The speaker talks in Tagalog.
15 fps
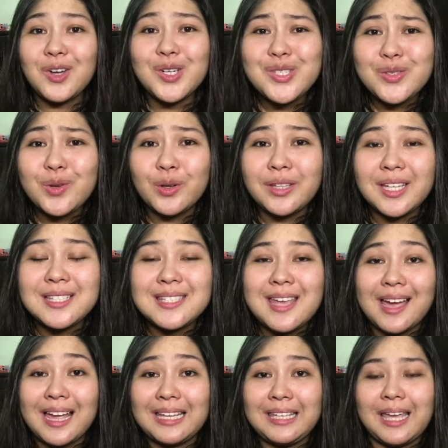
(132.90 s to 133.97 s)
gusto ko din sa
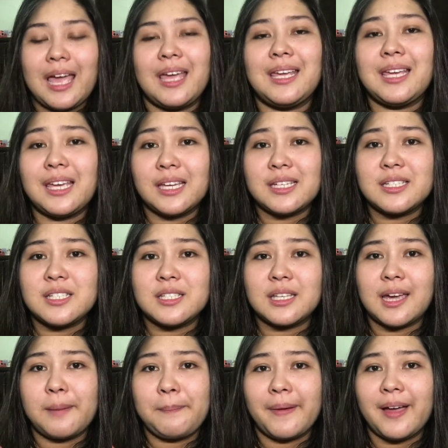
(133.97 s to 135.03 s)
kanya is
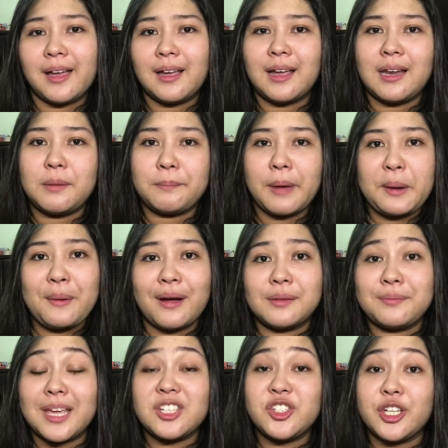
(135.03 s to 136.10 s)
kapag halimbawa
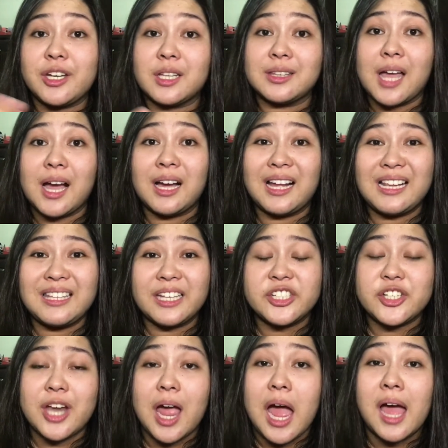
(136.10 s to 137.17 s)
medyo natanggal na
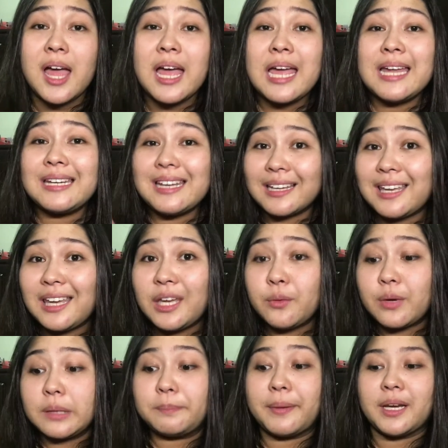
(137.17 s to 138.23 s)
siya,
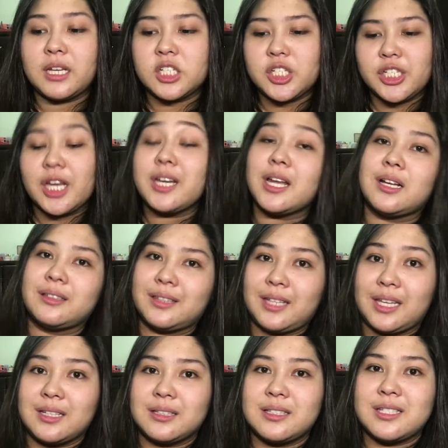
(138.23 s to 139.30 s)
nag-iwan pa rin siya ng
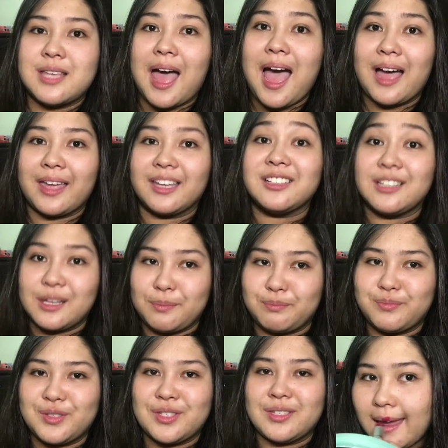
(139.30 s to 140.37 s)
tint sa aking
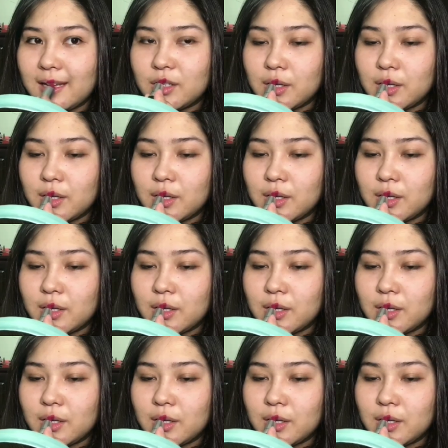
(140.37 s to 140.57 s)
lips.